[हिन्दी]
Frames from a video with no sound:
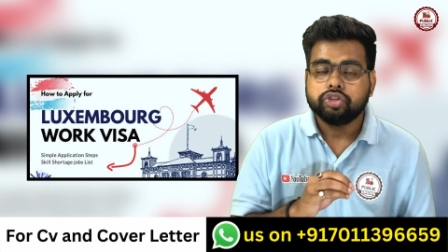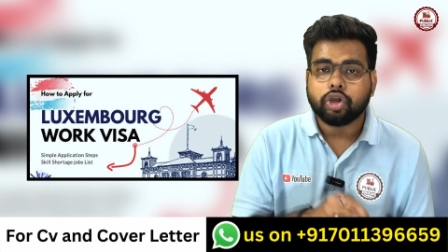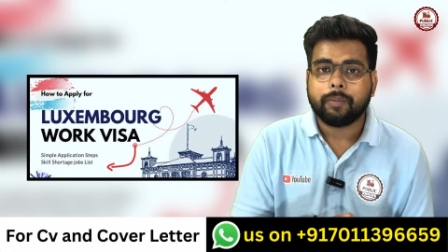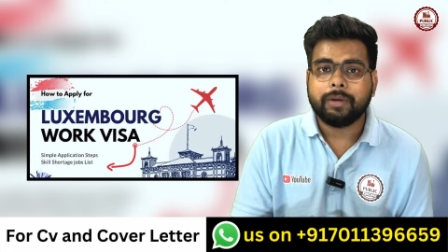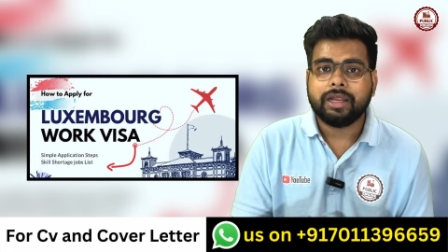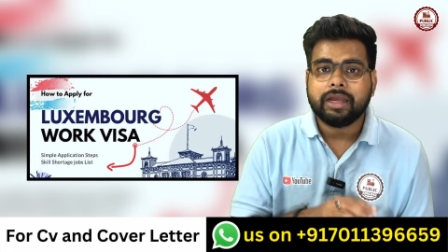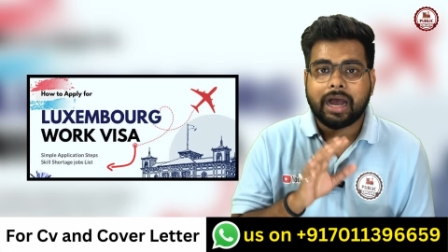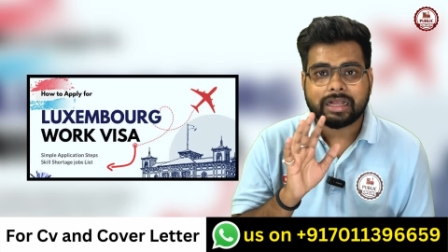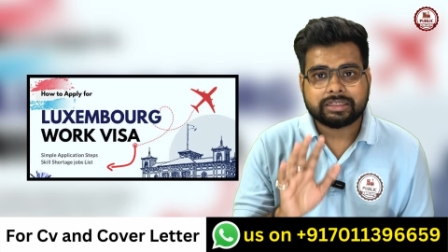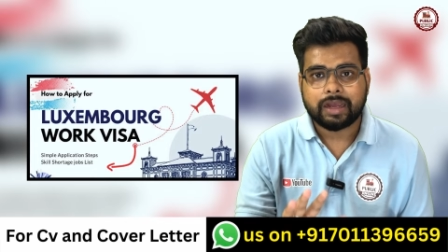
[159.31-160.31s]
जॉब मिली
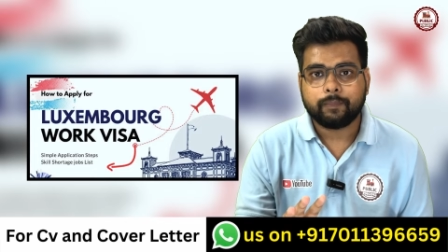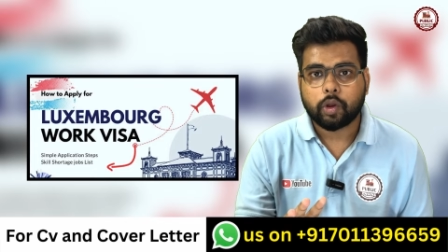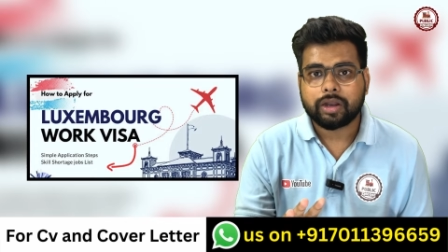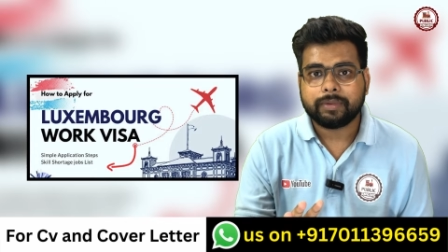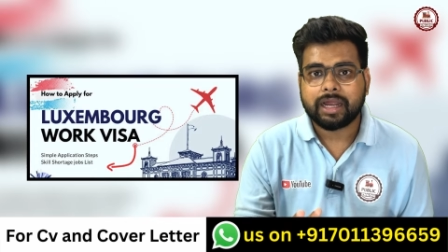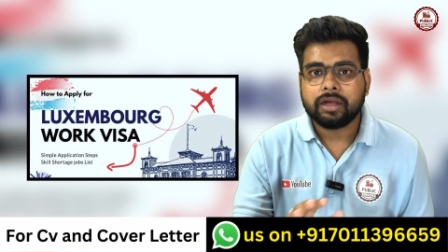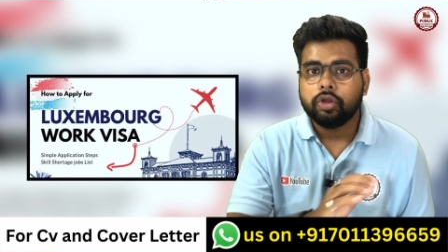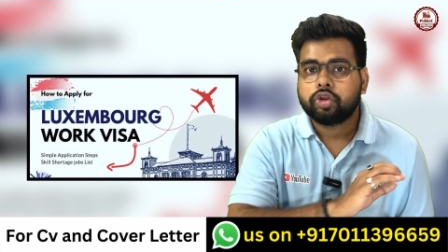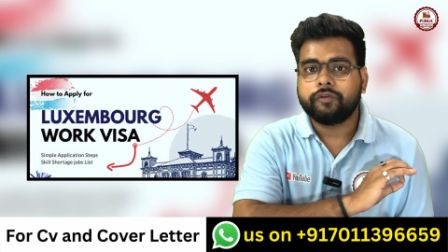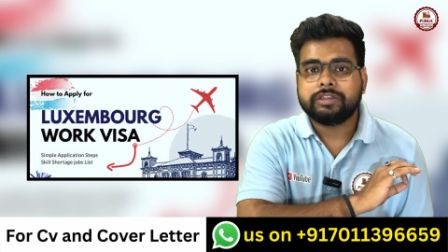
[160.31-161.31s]
अच्छा एम्प्लॉयर मिला
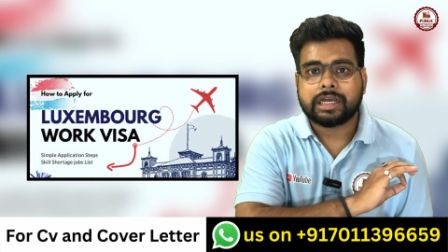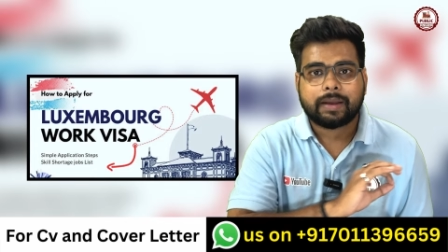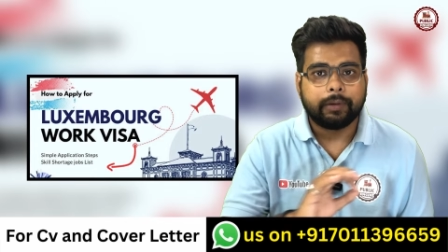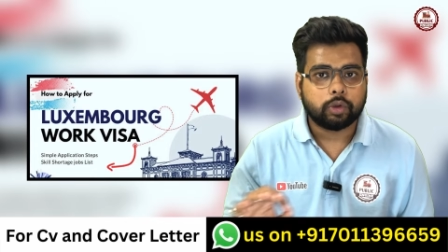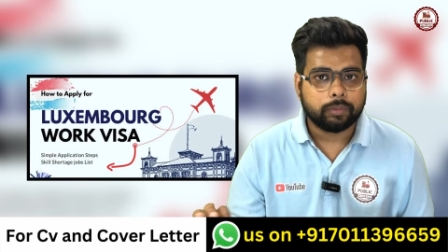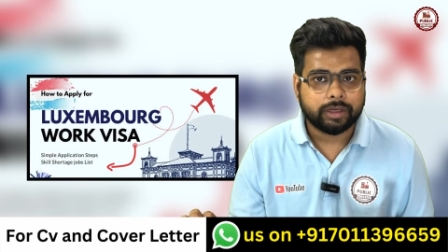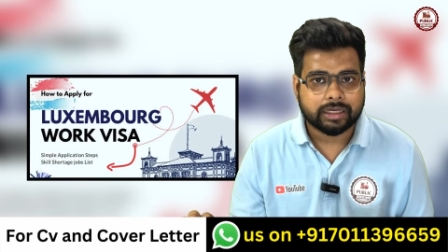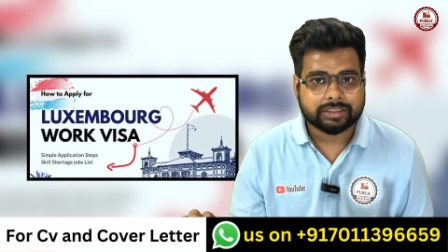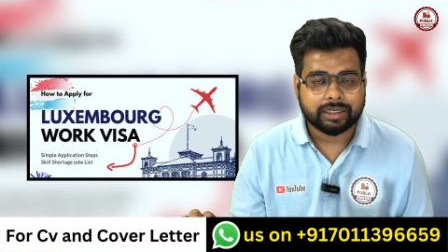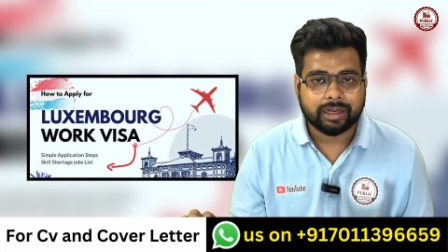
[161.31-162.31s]
तो वीज़ा का बिल्कुल भी
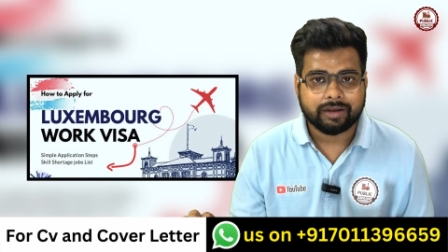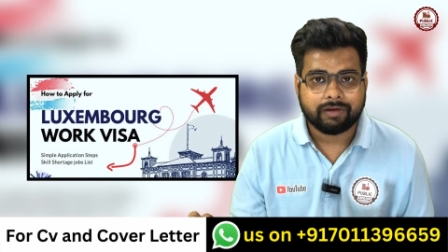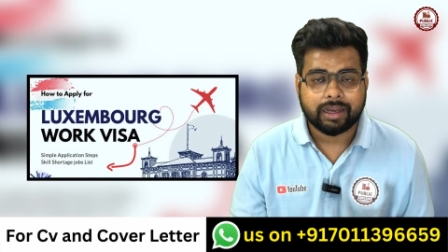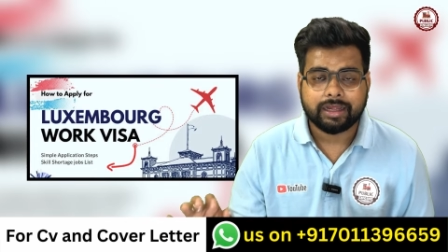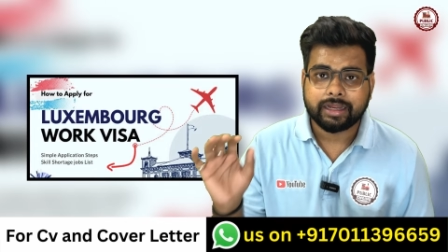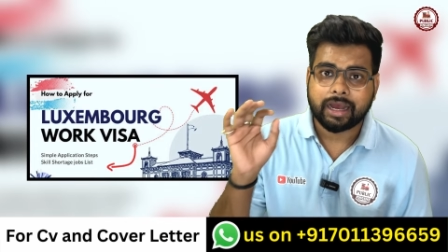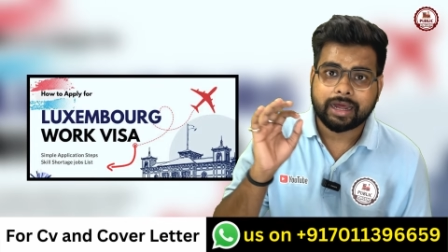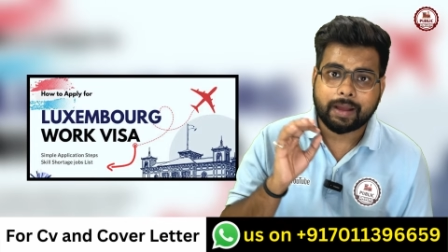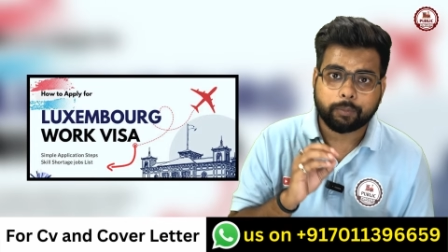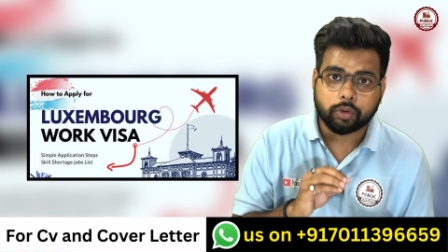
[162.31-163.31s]
खर्चा नहीं लगने वाला है लेकिन अगर
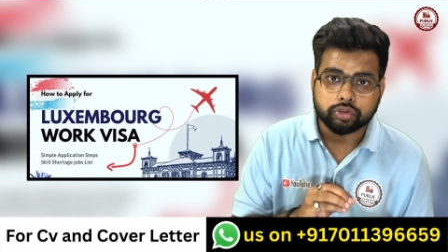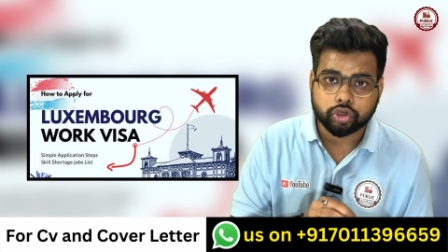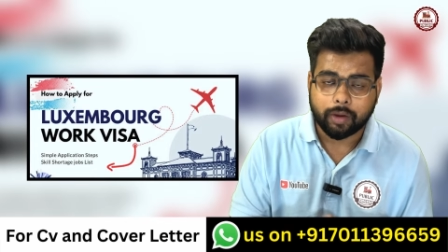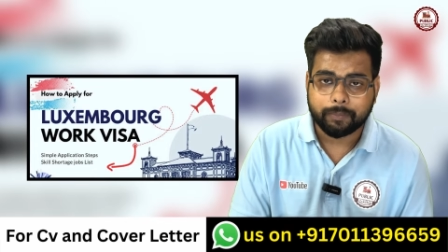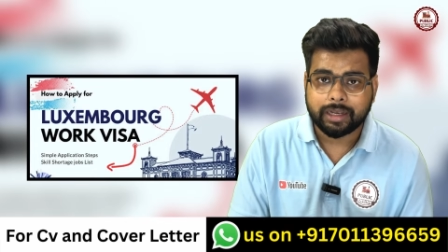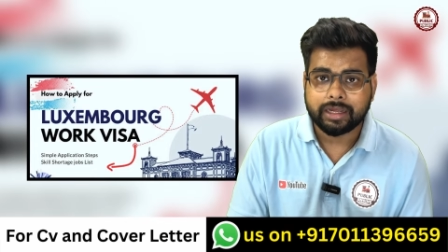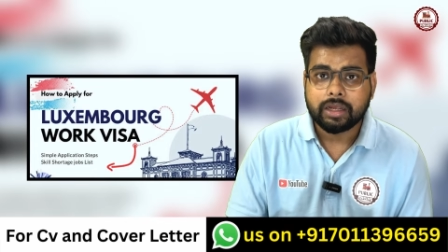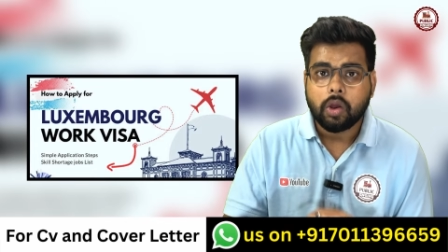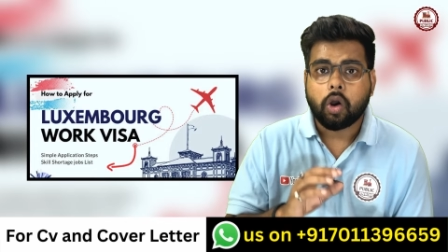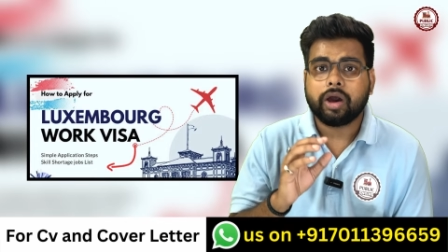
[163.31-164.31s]
आपको जॉब मिली
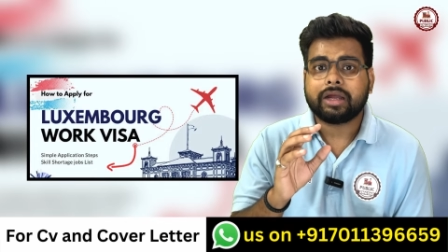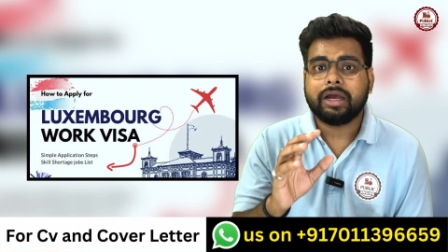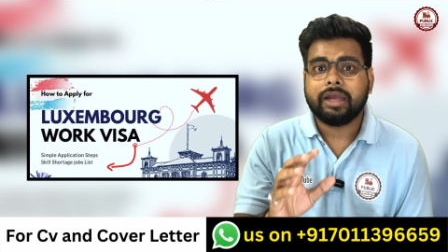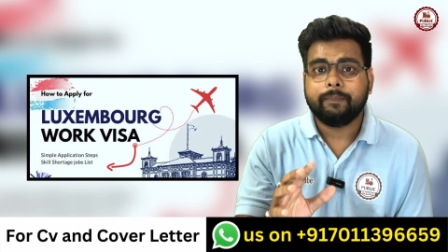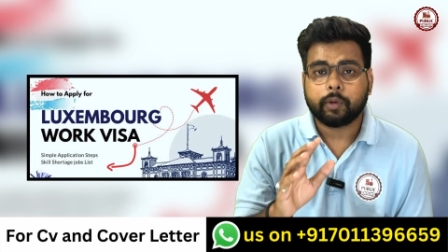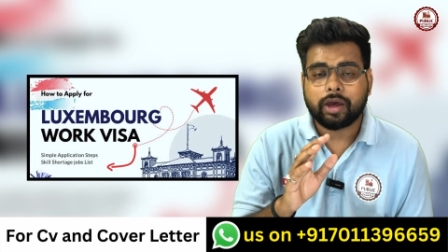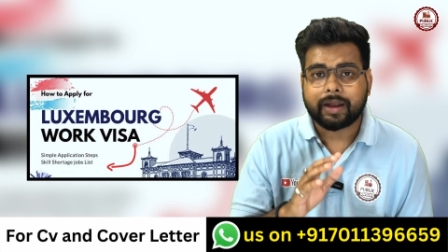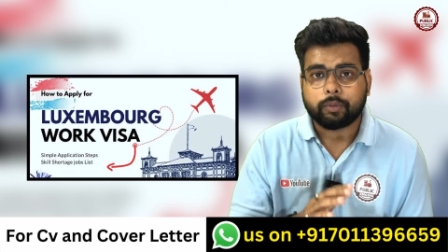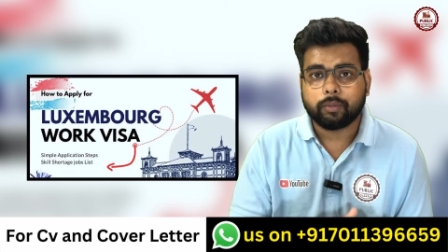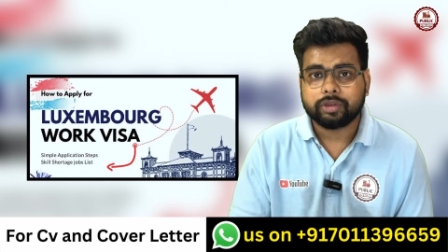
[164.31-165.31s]
और एम्प्लॉयर
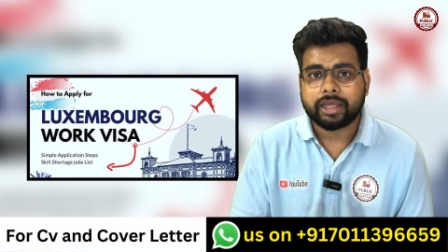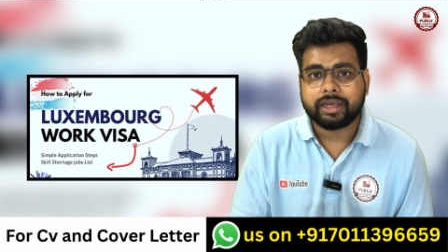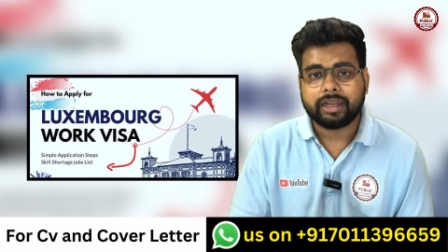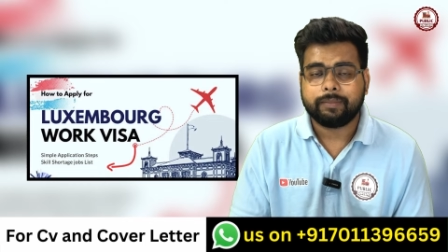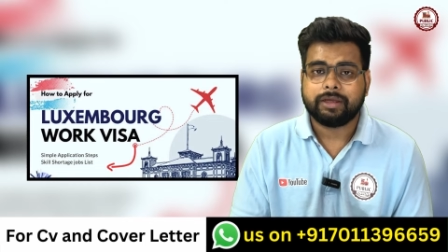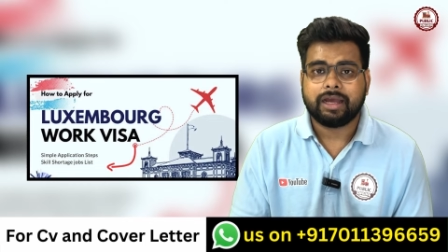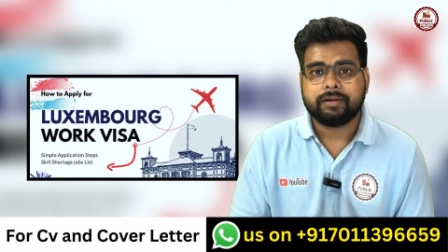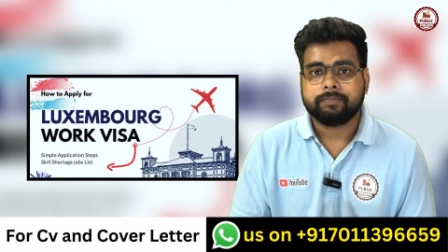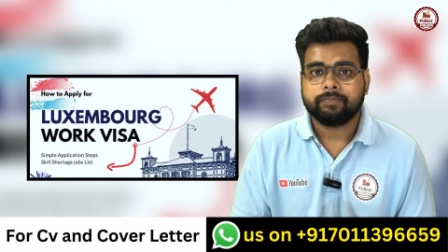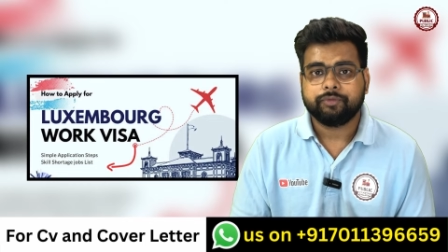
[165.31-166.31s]
आपको बोलता है कि नहीं भैया
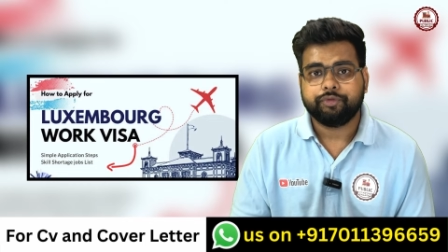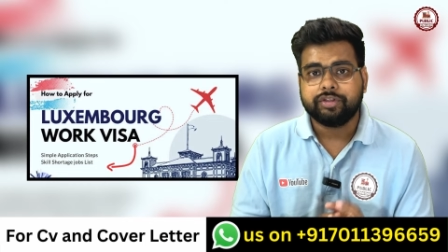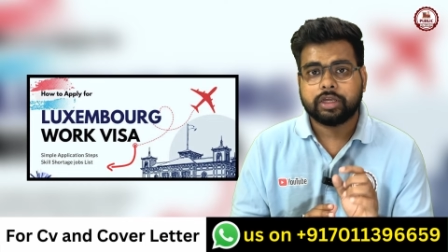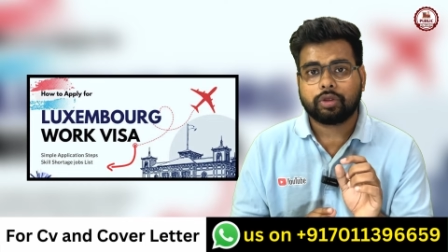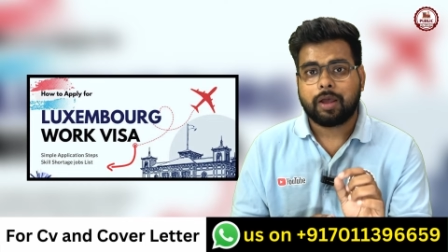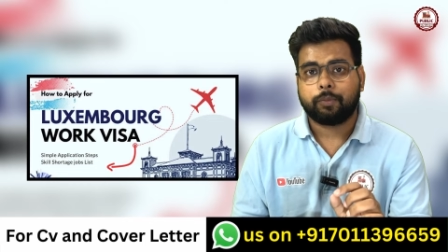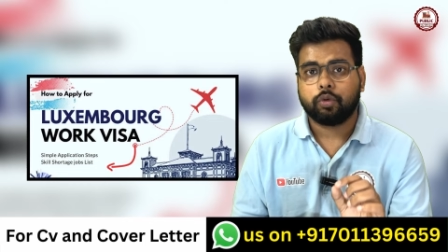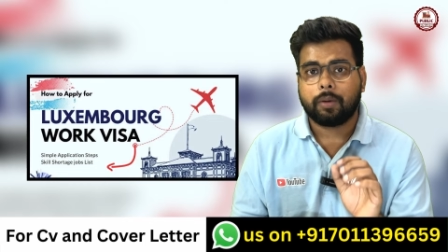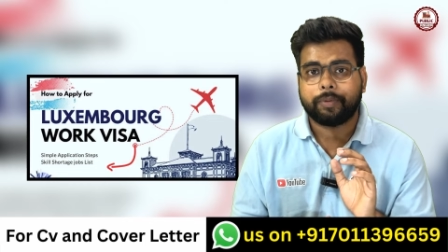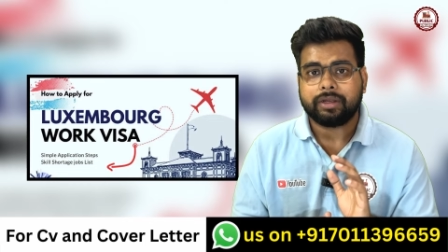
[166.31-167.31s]
वीज़ा तो आपको
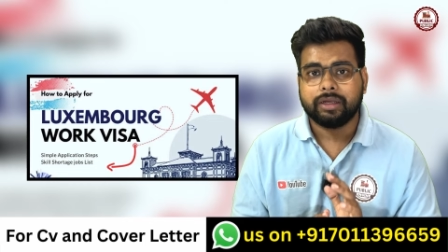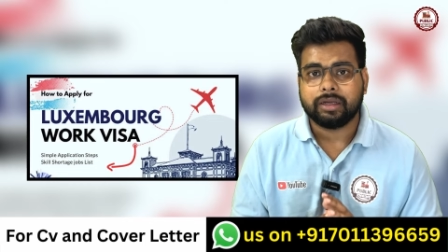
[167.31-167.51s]
अपने